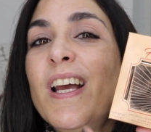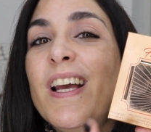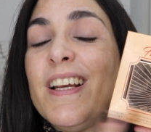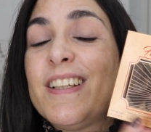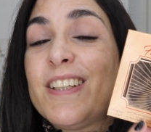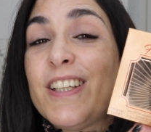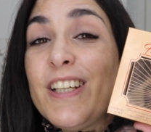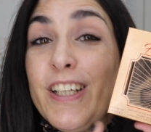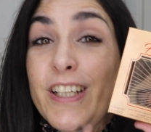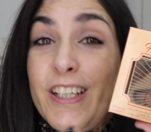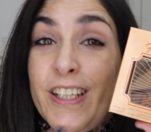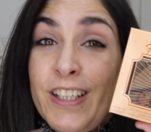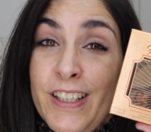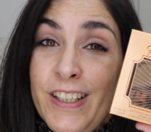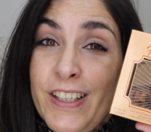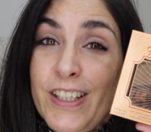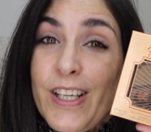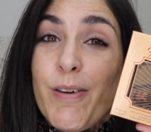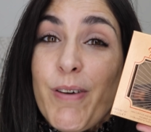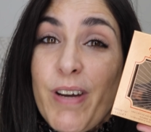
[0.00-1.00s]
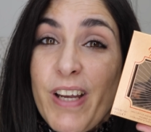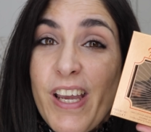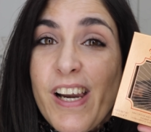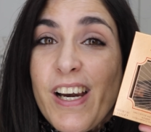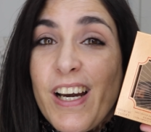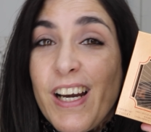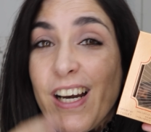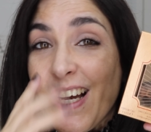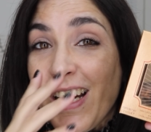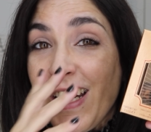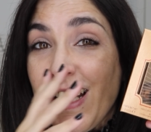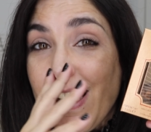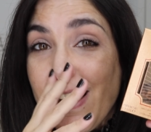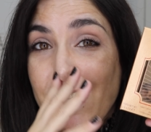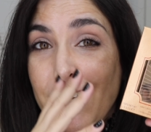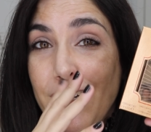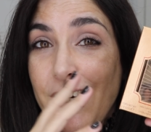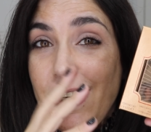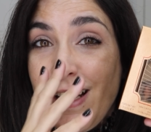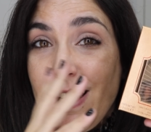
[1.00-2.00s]
Si ya vais en el canal
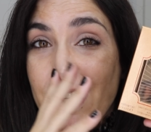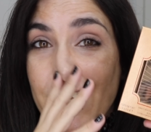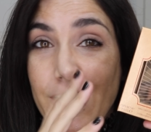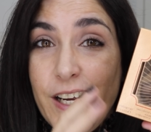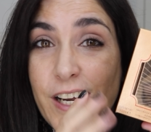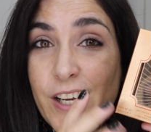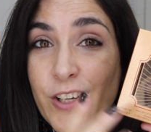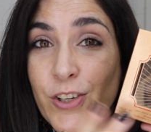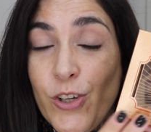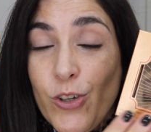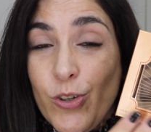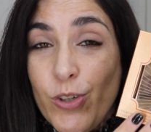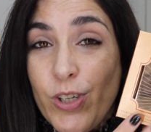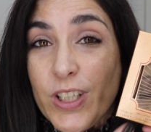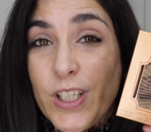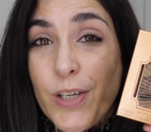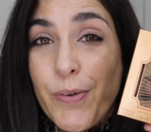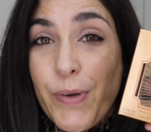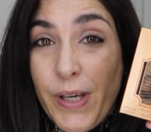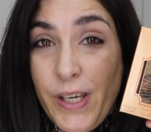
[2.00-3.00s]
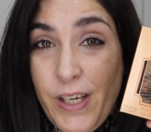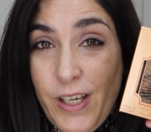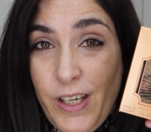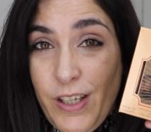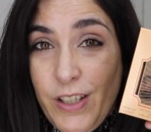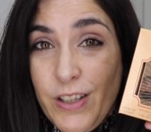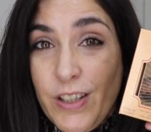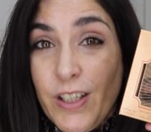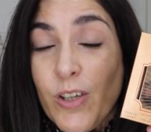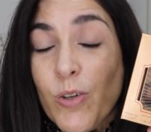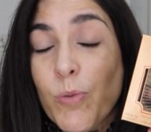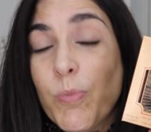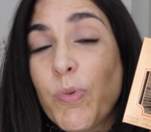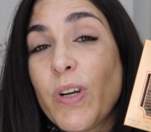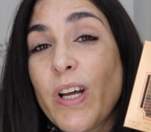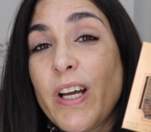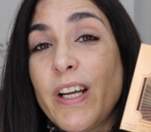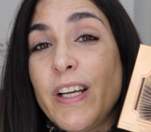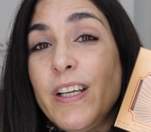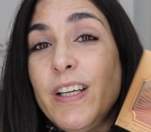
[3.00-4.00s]
desde hace años, ya sabéis que tengo por
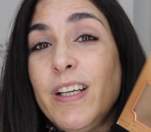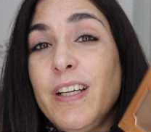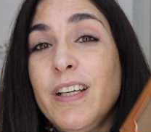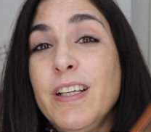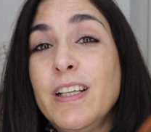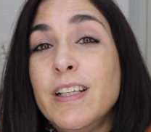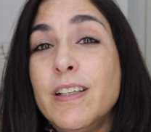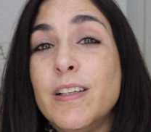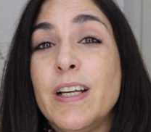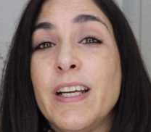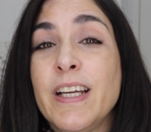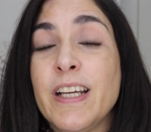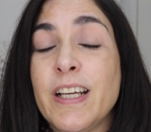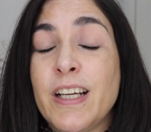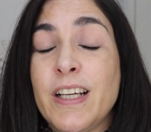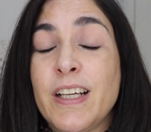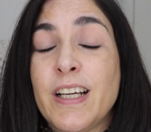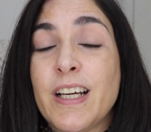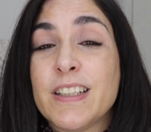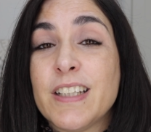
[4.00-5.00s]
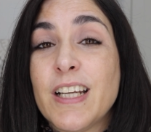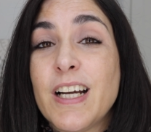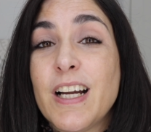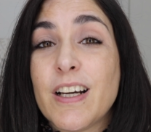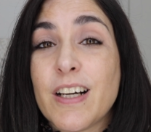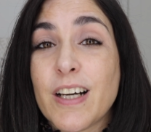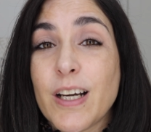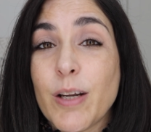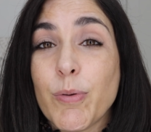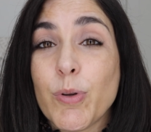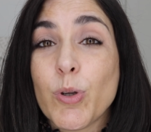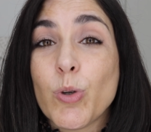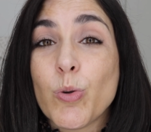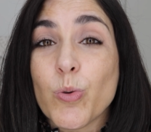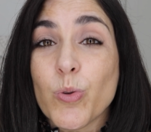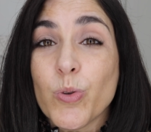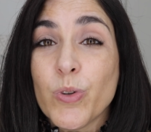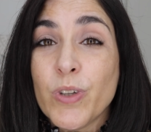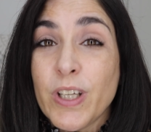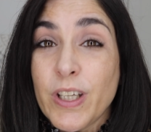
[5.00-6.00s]
ahí eh, atrás review
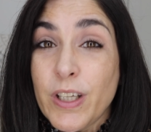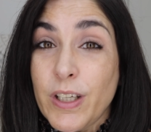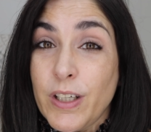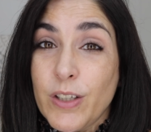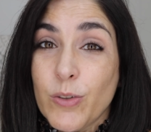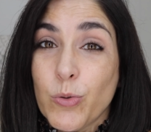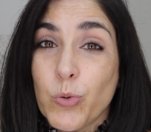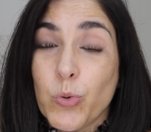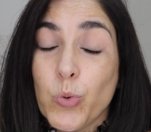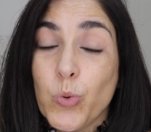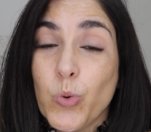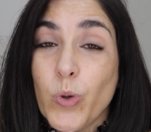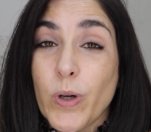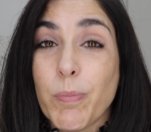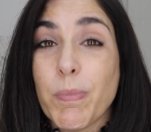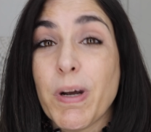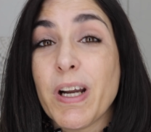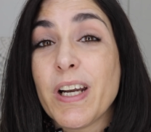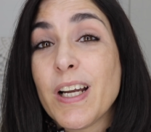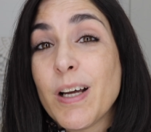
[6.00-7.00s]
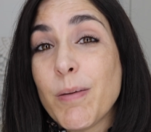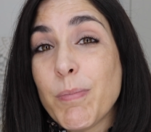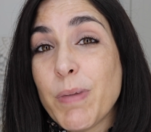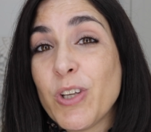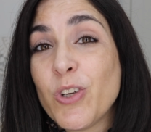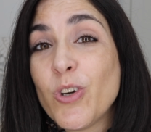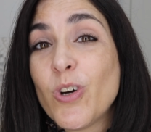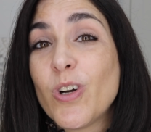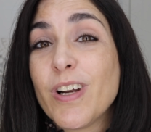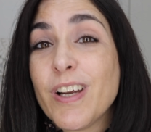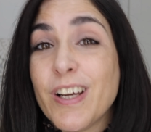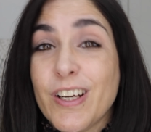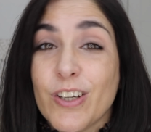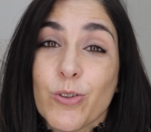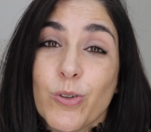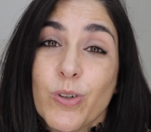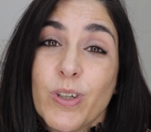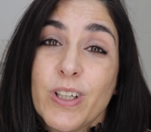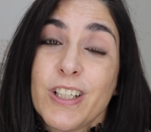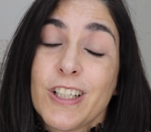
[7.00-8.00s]
de su hermana mayor, que
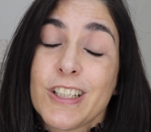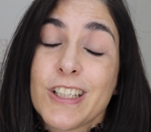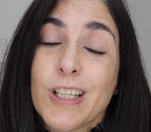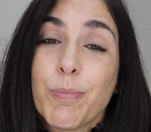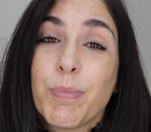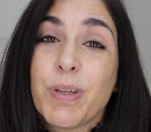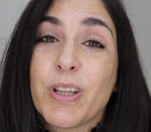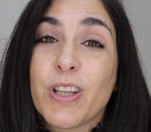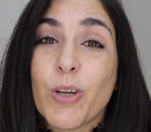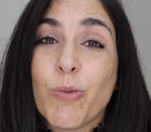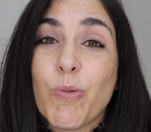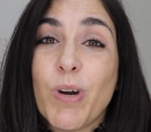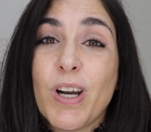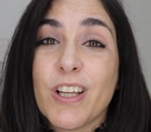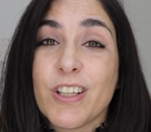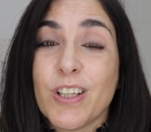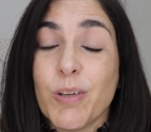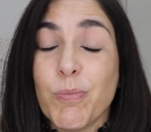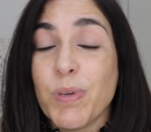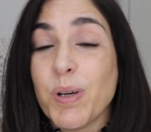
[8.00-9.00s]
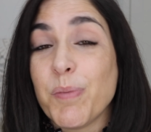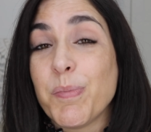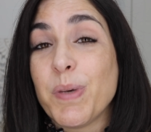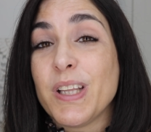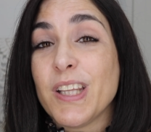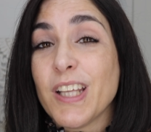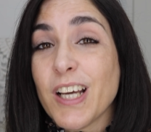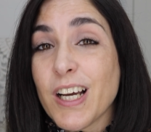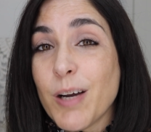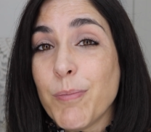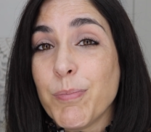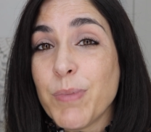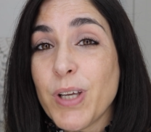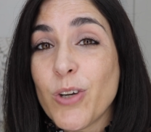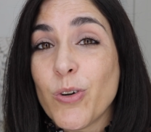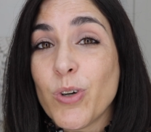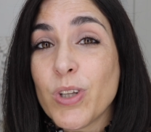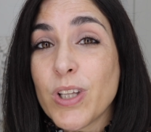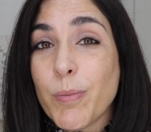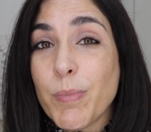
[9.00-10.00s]
son exactamente iguales, simplemente ha
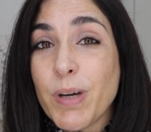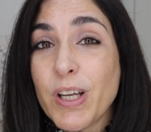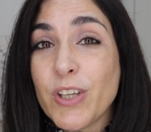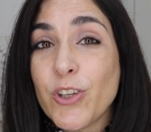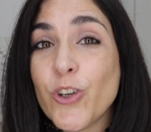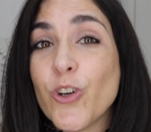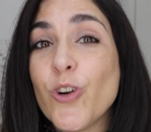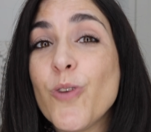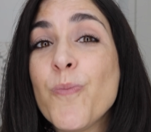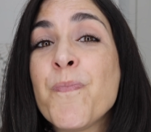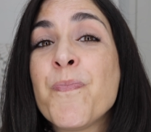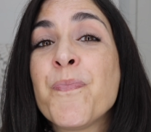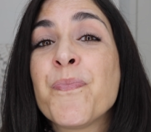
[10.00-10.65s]
cambiado el tamaño.